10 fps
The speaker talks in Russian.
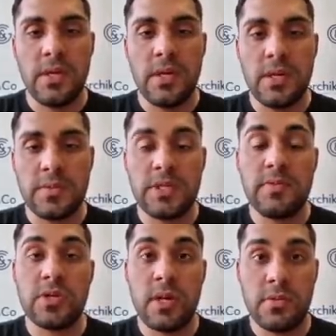Э,
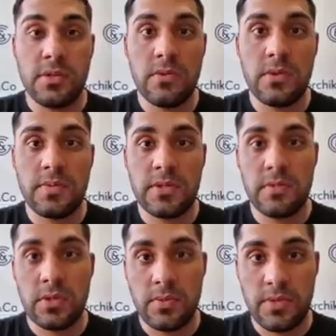спасибо, что комментируете,
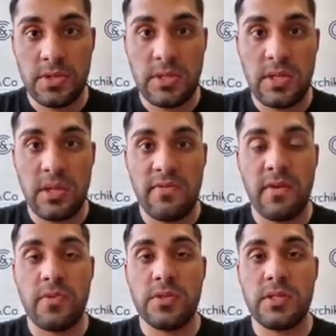спасибо, что пишете
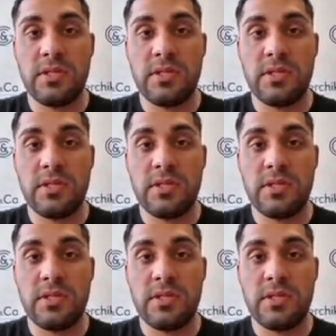вопросы.